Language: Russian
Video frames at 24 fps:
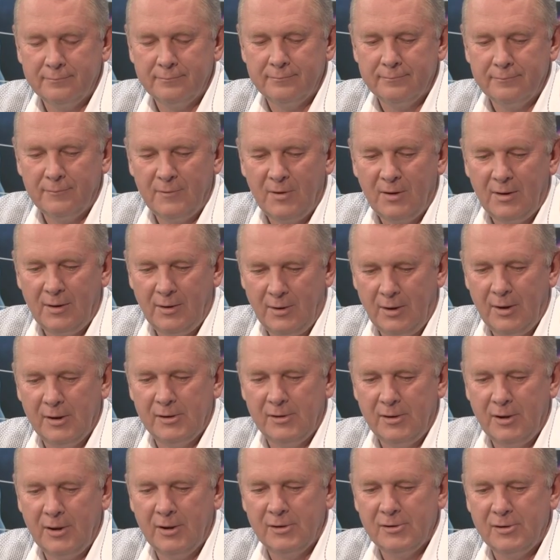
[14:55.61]
Там сейчас
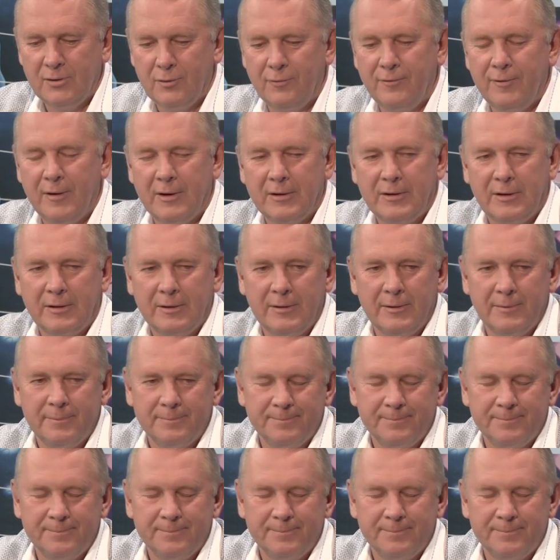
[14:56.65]
появляется есть еще... Фактор, да?